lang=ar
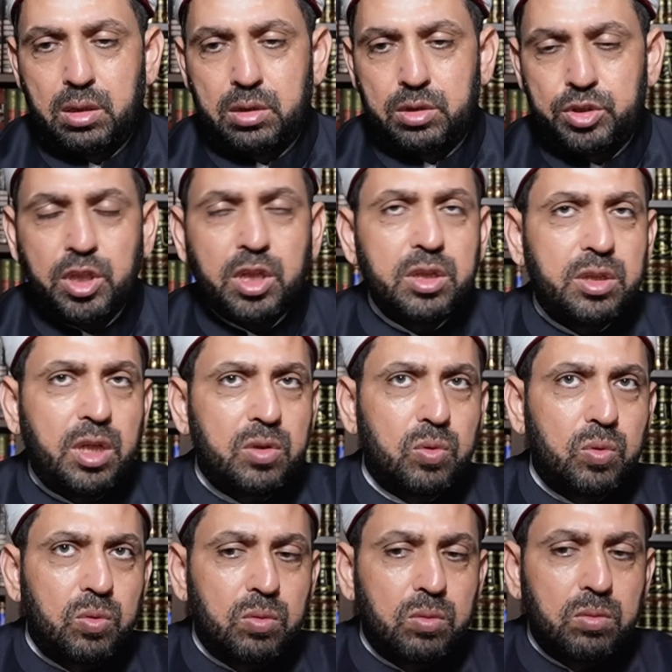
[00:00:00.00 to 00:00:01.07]
الشيخ
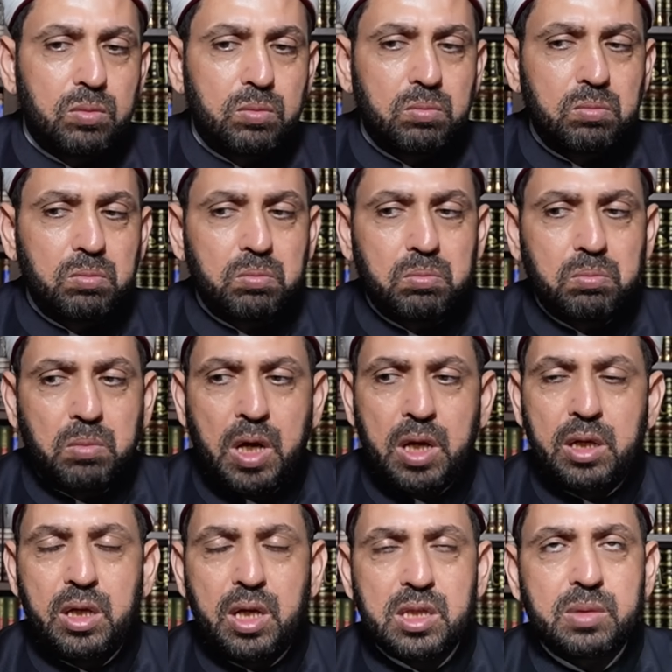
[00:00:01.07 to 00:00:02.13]
الددو
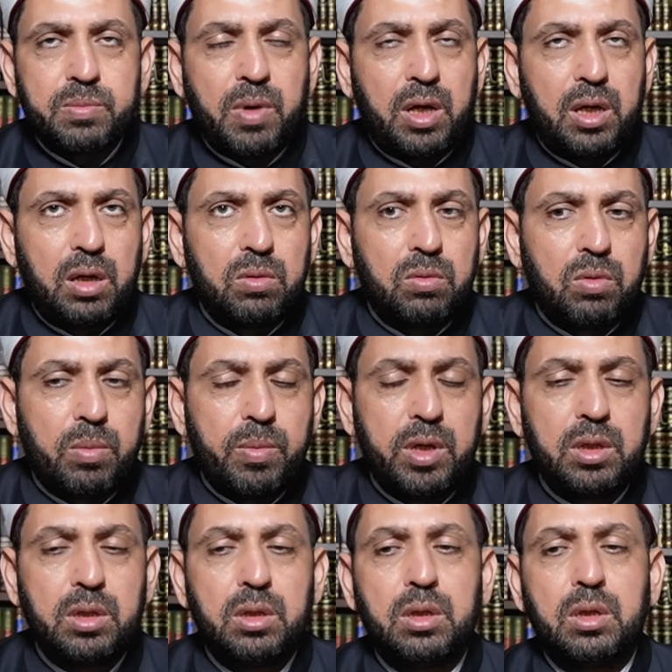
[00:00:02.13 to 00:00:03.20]
من يسمع له
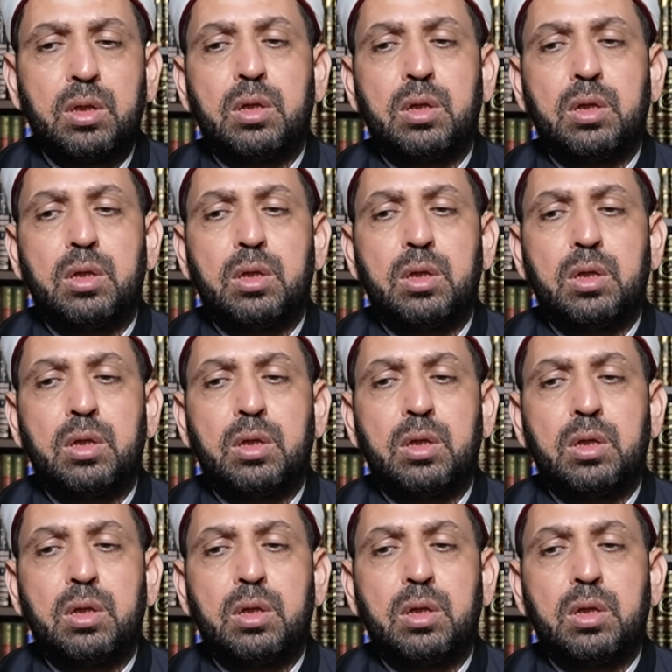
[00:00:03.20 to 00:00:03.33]
ومن